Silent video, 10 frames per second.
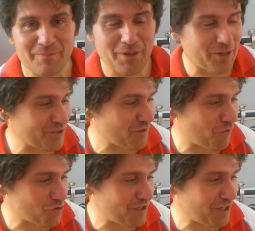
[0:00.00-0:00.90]
però già
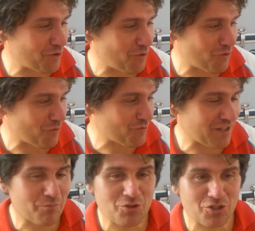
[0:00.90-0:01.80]
forse crono un
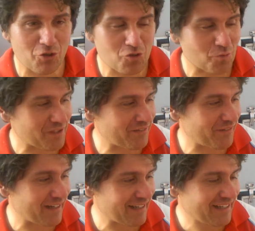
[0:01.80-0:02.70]
tempo di discreto si poteva
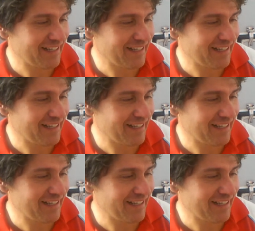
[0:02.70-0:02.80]
fare.